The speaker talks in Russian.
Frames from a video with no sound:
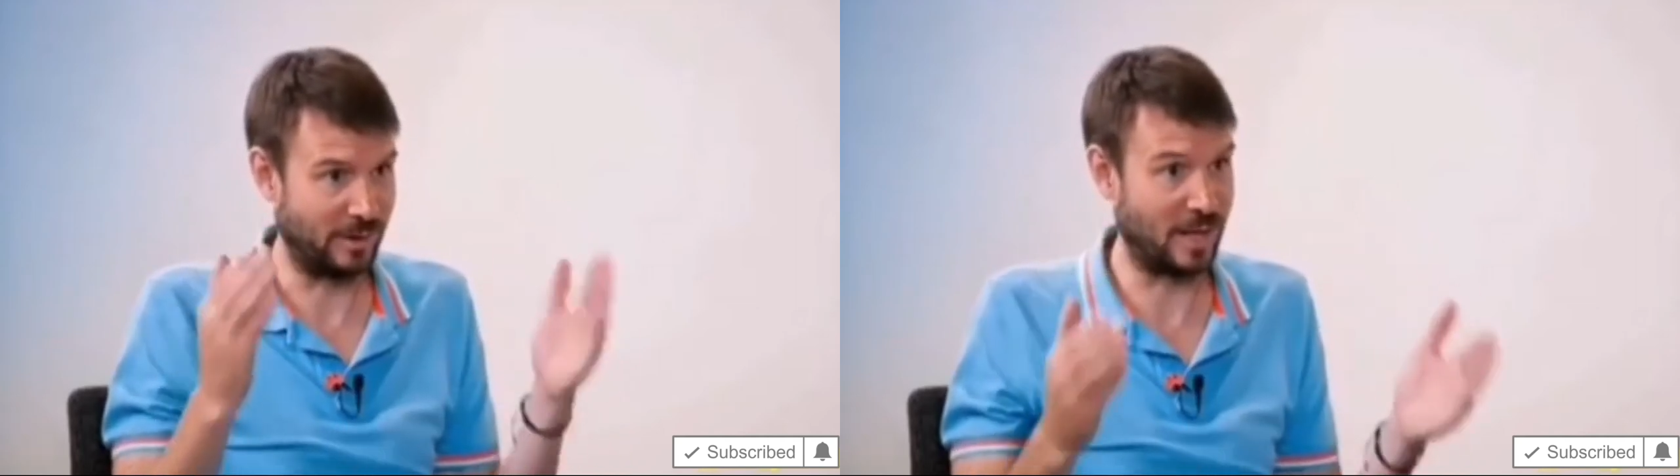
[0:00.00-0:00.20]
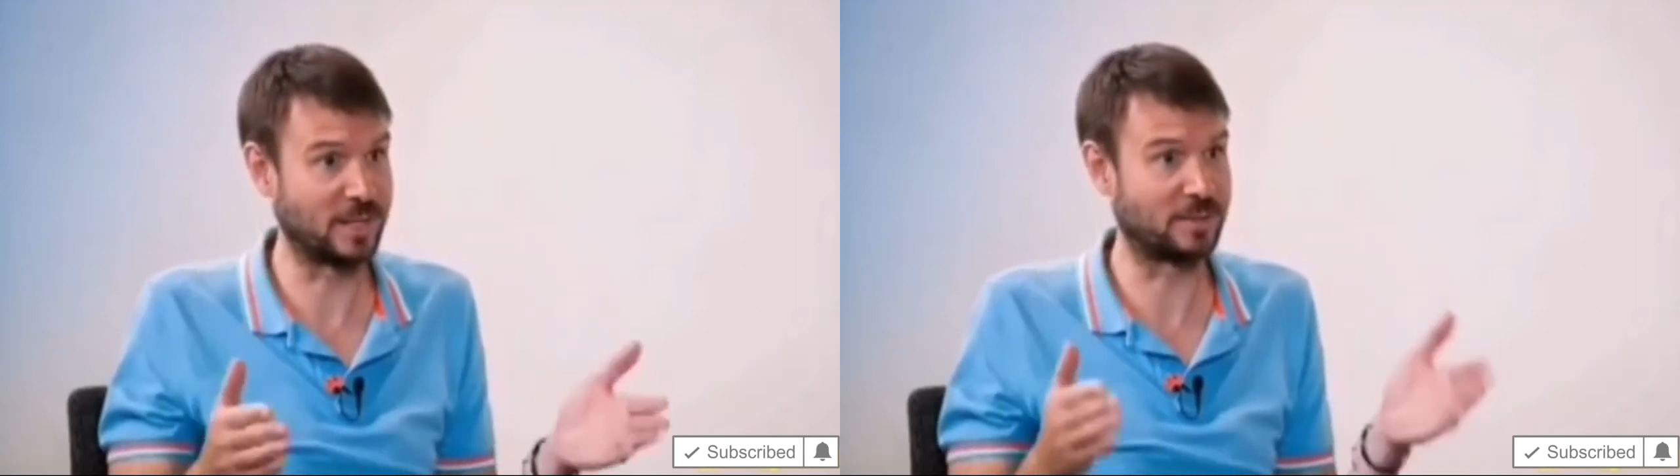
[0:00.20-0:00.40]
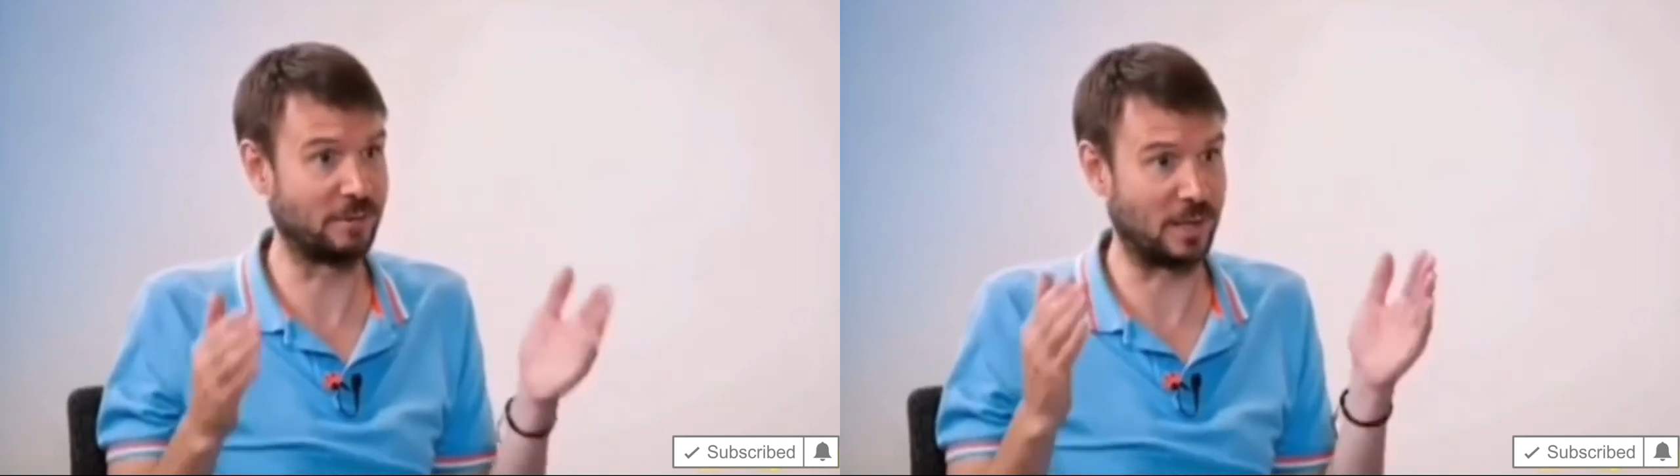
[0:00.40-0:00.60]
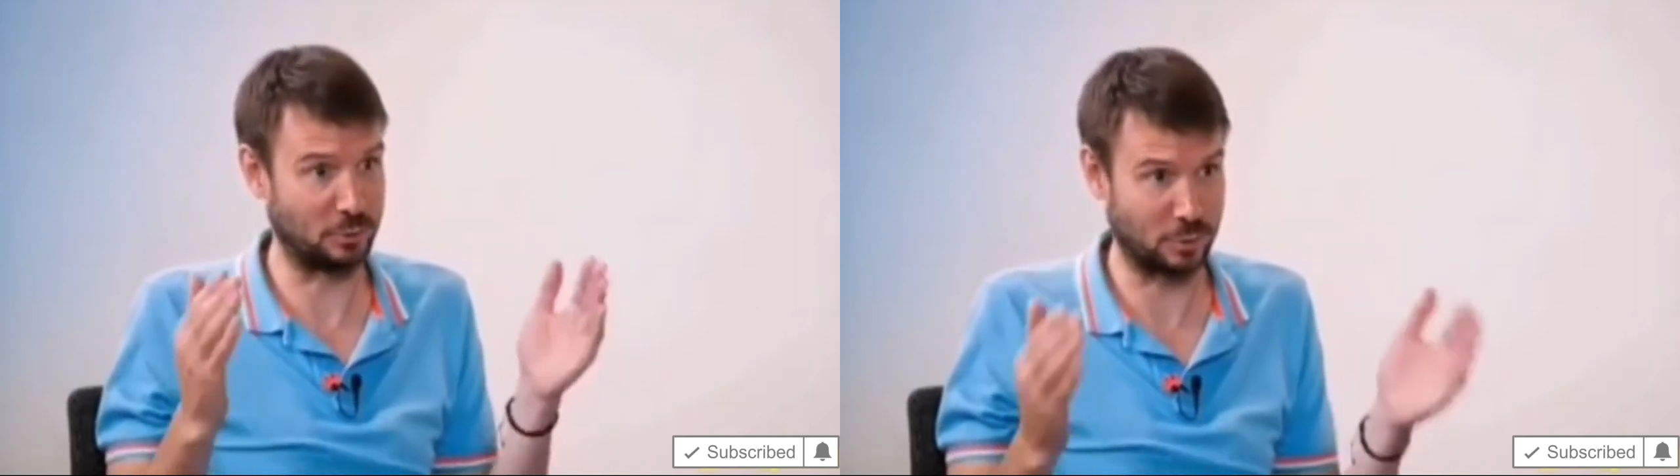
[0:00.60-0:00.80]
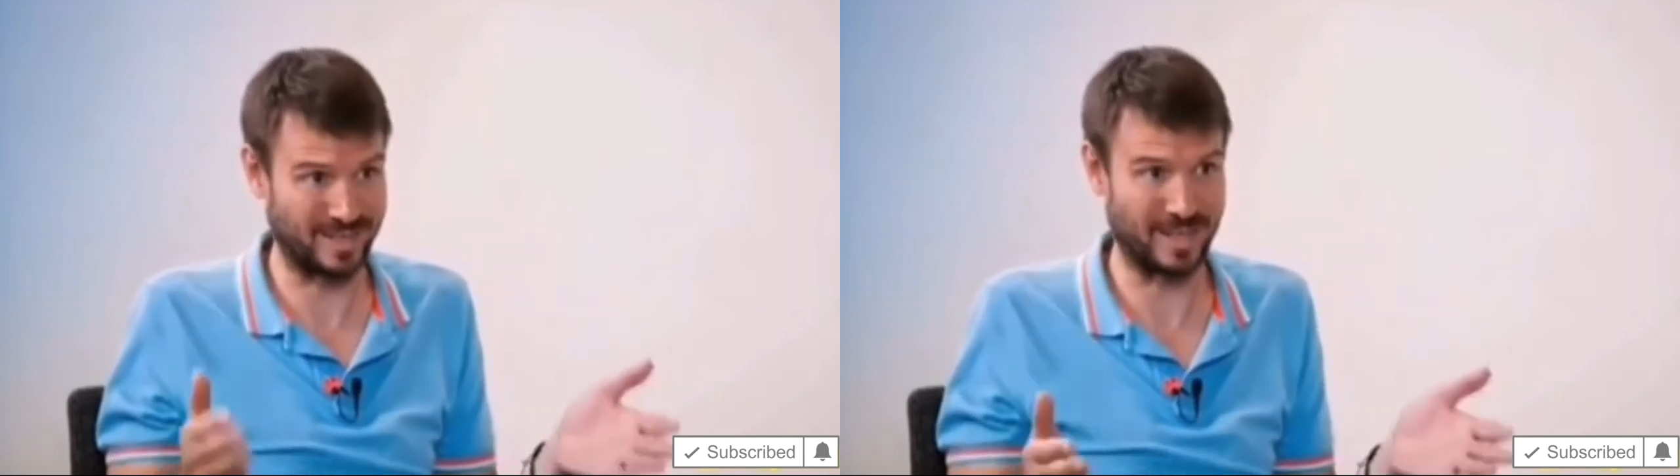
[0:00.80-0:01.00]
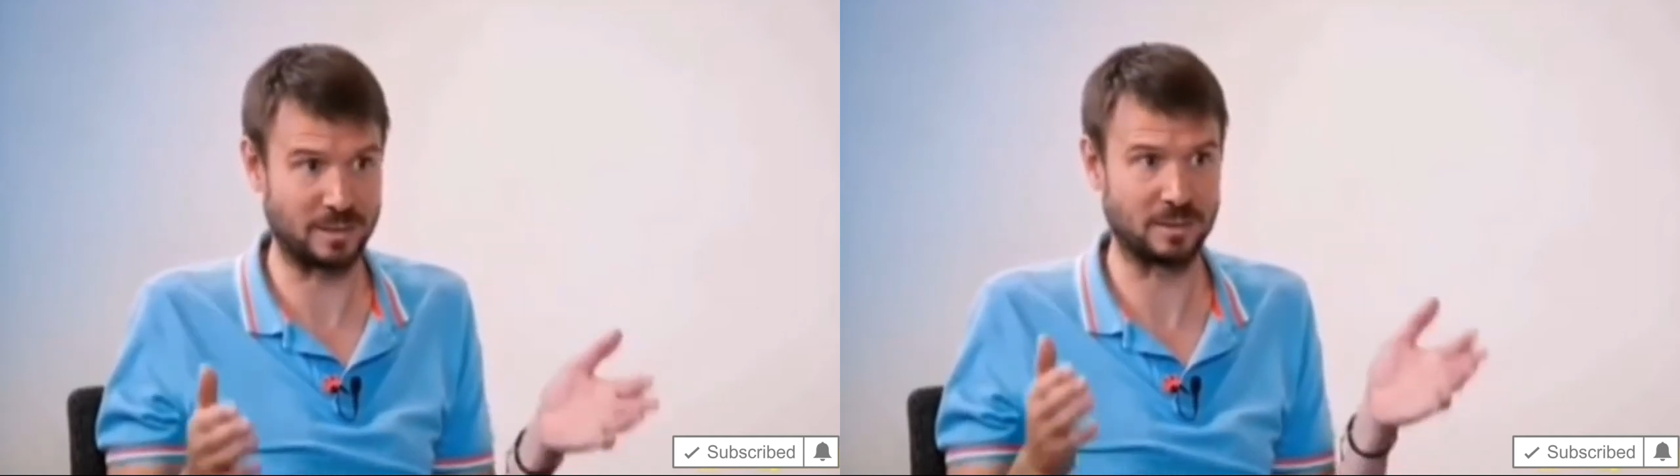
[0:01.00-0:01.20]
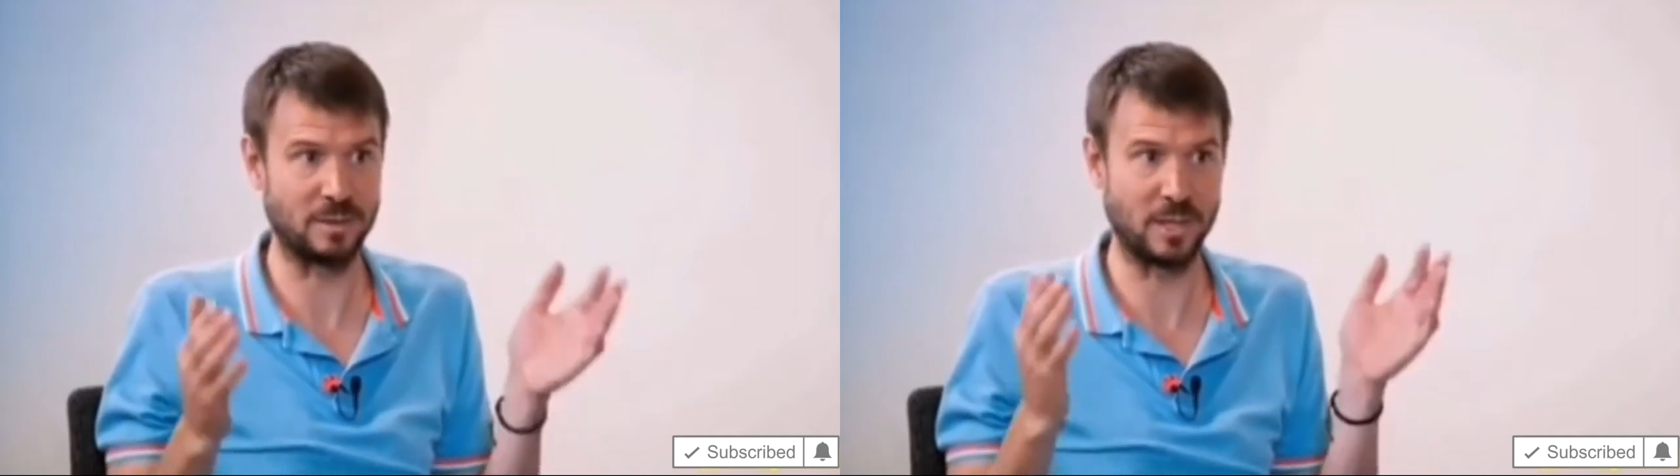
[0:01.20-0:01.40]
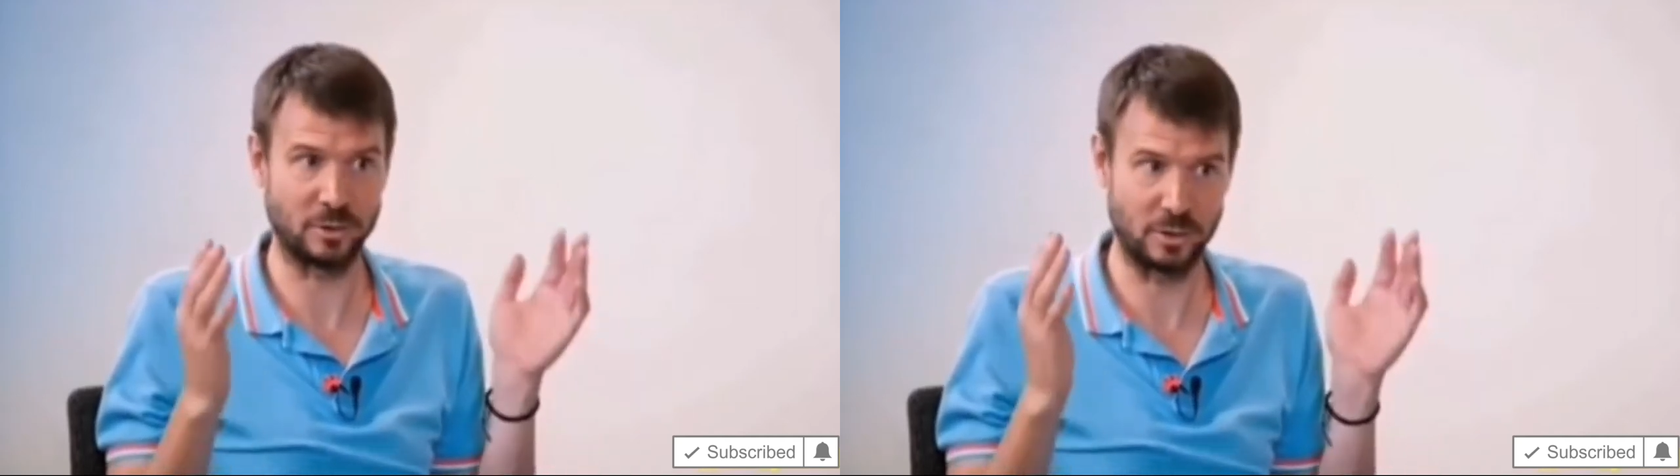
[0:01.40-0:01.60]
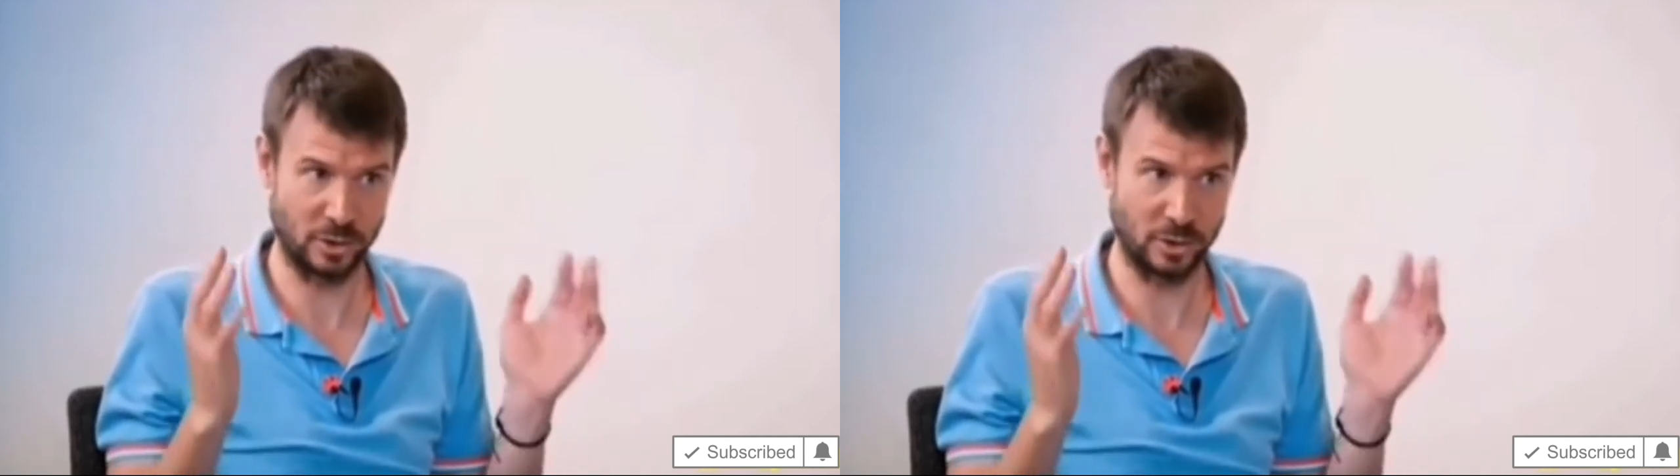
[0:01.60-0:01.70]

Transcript: финансовых результатах